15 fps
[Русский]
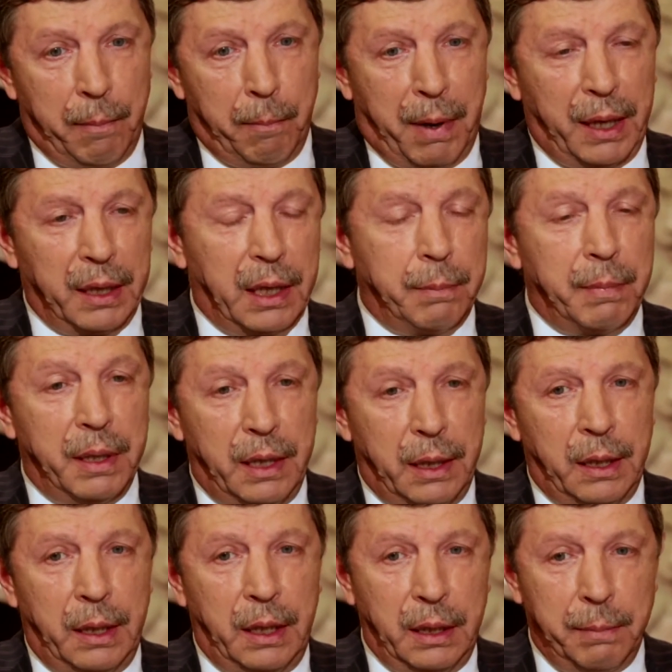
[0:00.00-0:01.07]
банкам
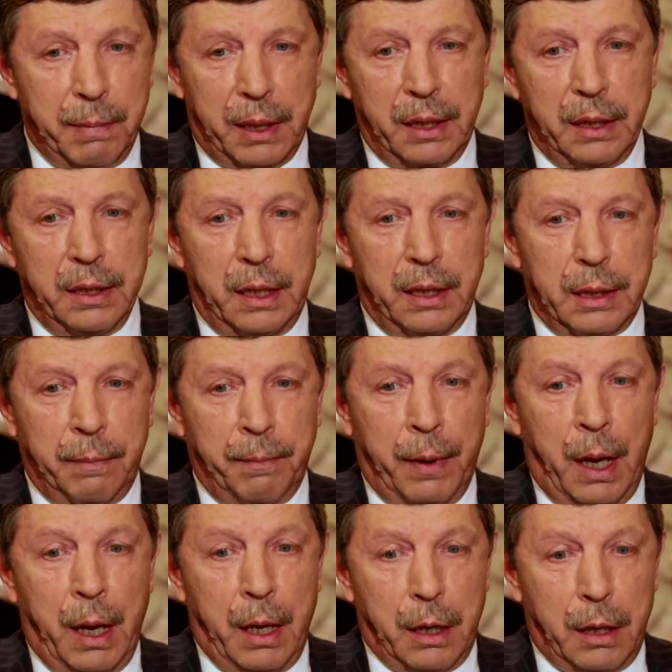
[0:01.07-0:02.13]
и иным организациям,
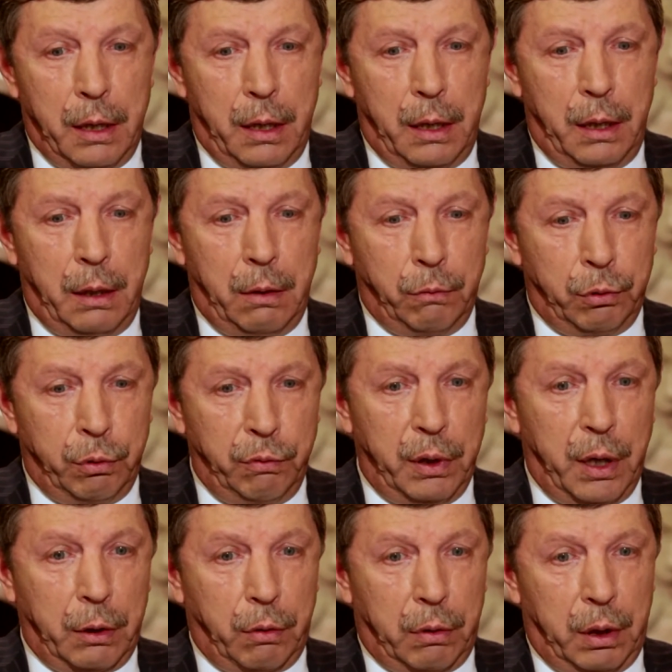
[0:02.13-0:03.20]
и
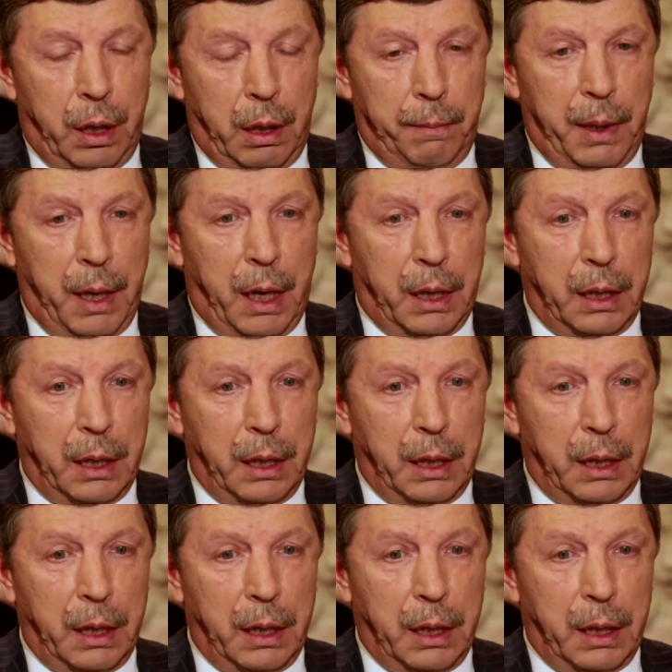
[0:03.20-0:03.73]
услуги, которые мы